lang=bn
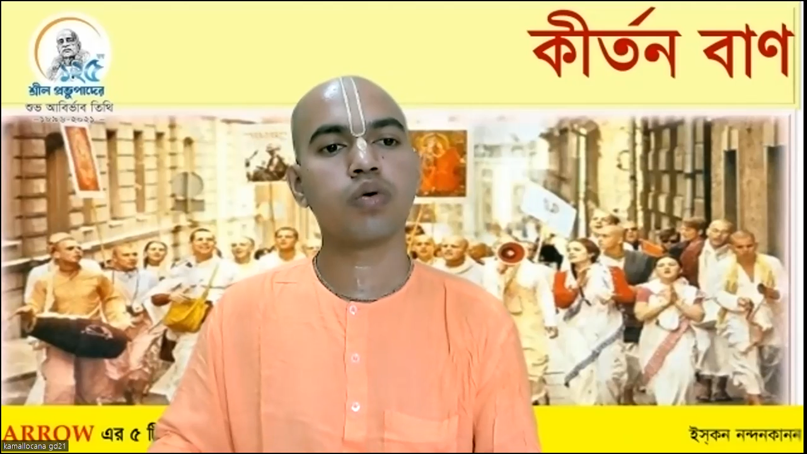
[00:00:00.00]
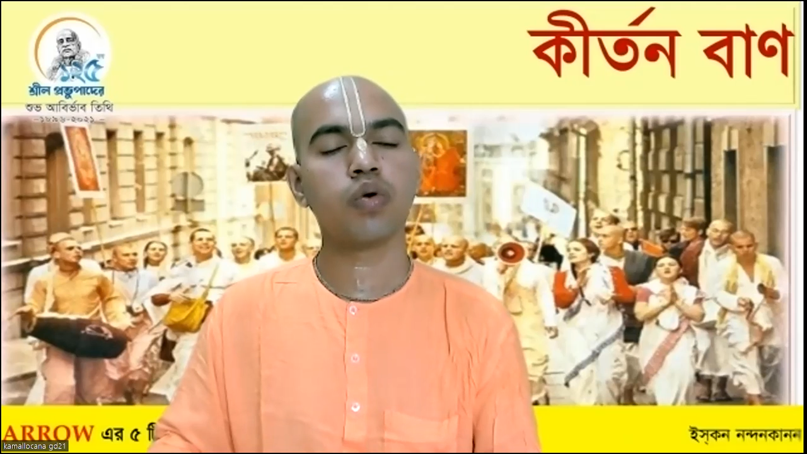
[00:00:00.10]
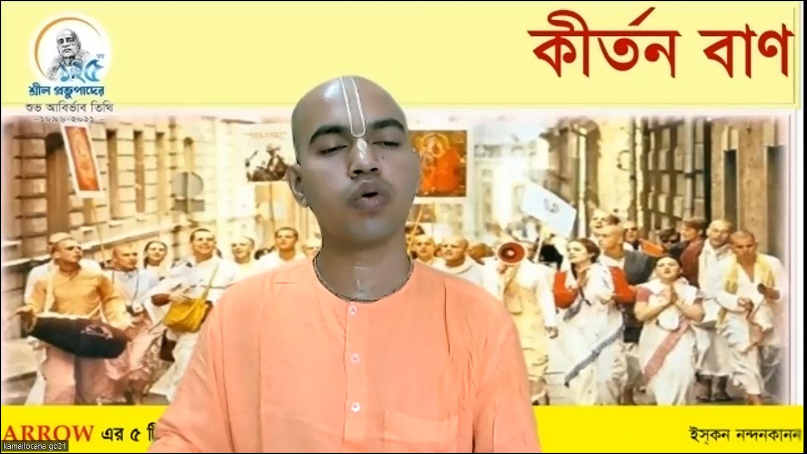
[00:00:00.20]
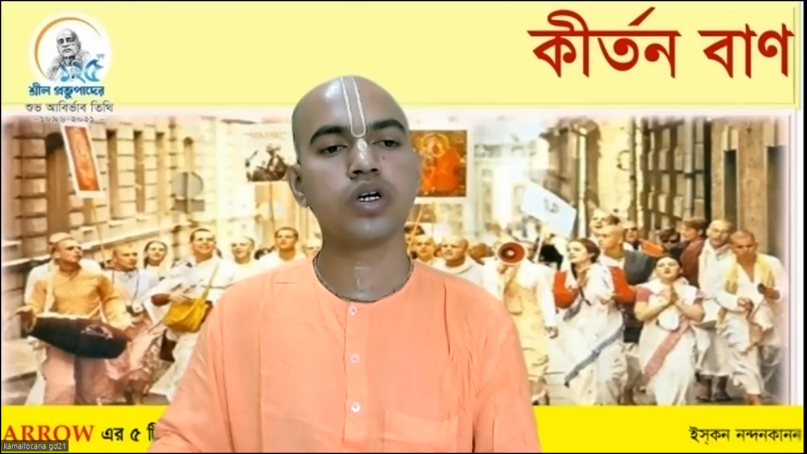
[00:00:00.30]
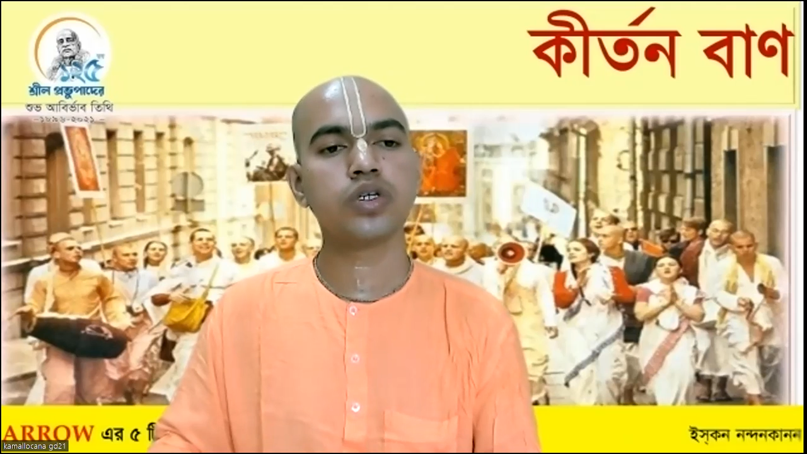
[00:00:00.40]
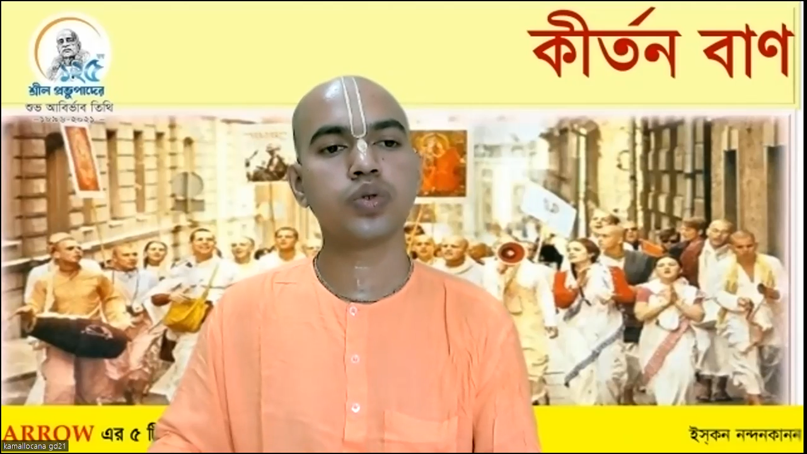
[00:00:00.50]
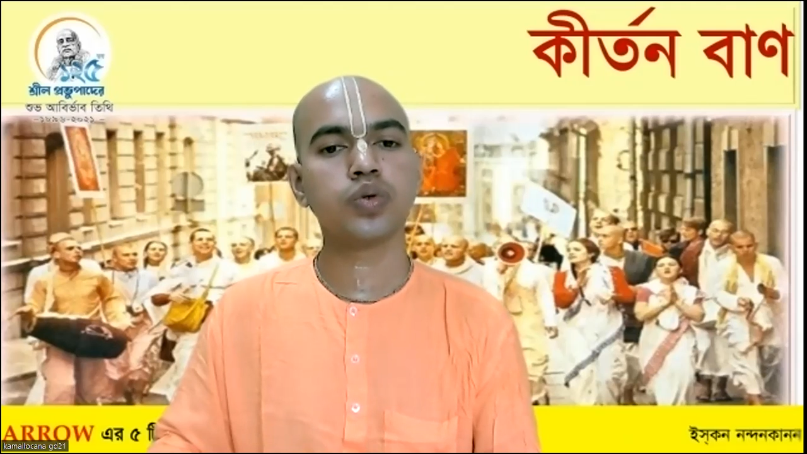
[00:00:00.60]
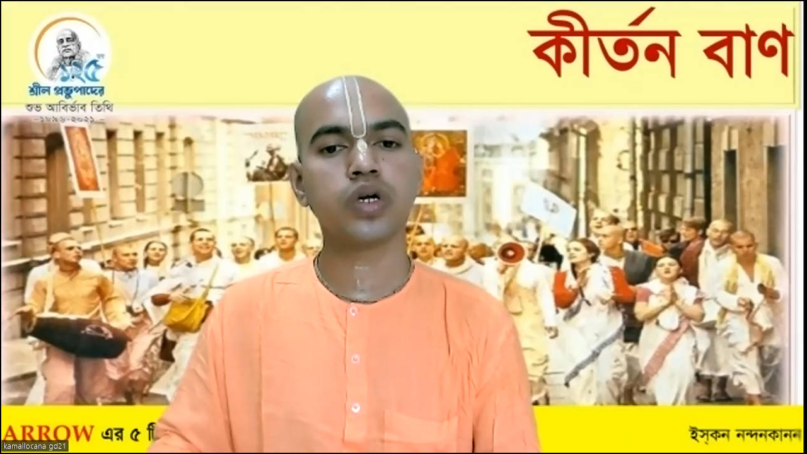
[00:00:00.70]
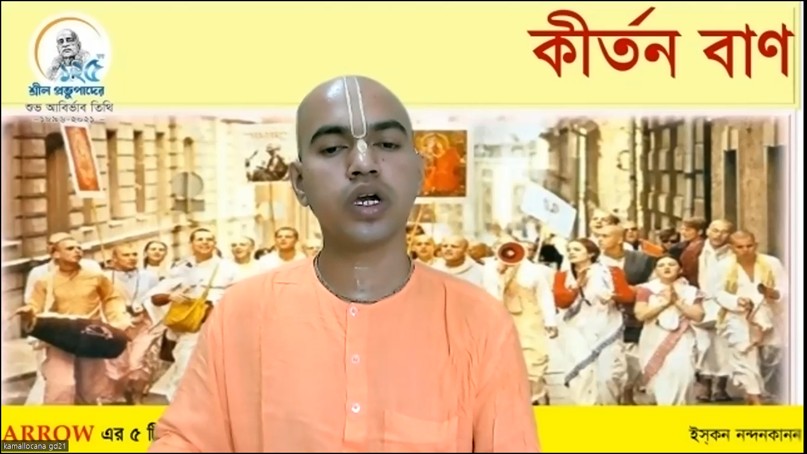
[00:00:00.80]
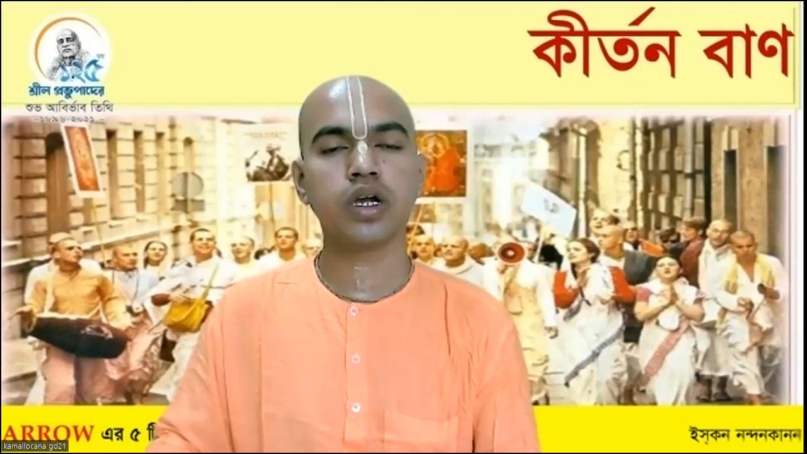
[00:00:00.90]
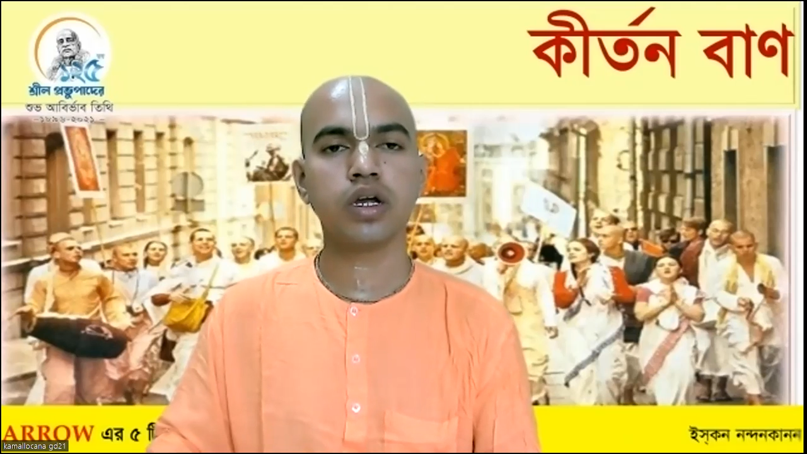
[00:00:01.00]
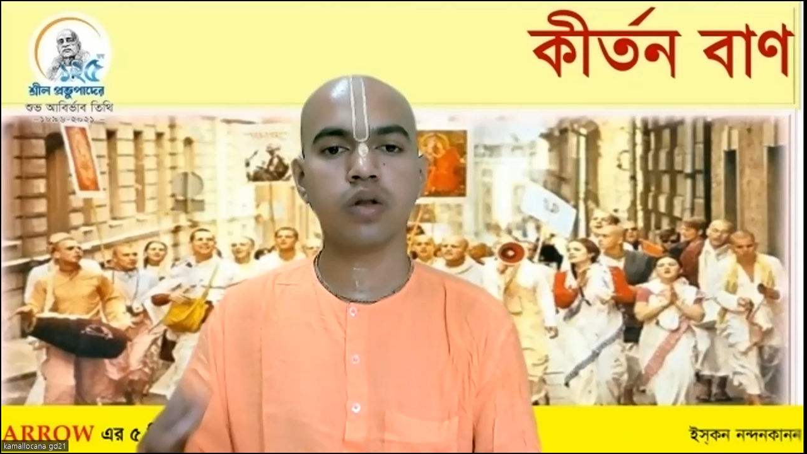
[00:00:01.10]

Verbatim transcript: কোনো কিছুকে